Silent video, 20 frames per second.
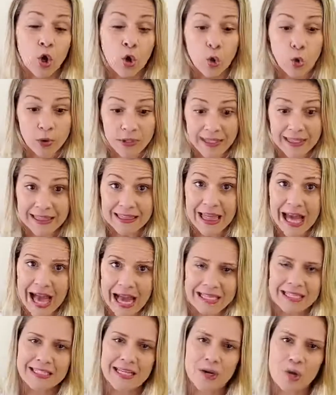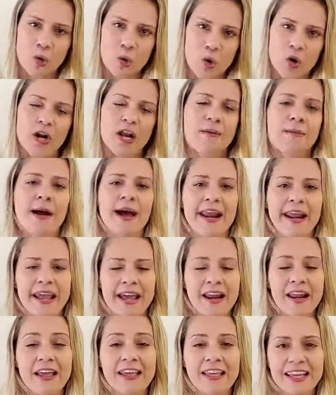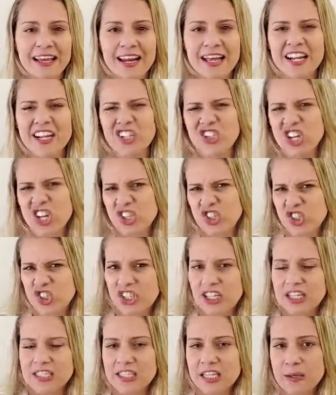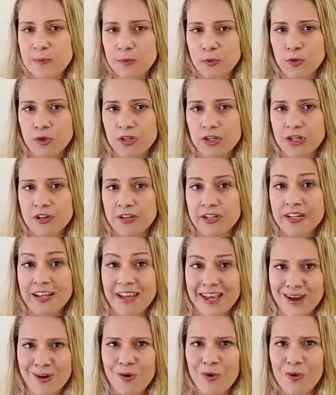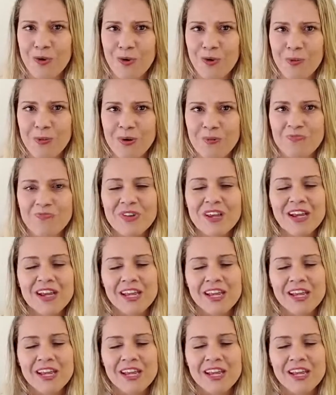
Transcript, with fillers: o que dá essa cor amarela e alaranjadinha assim pro curry é a cúrcuma.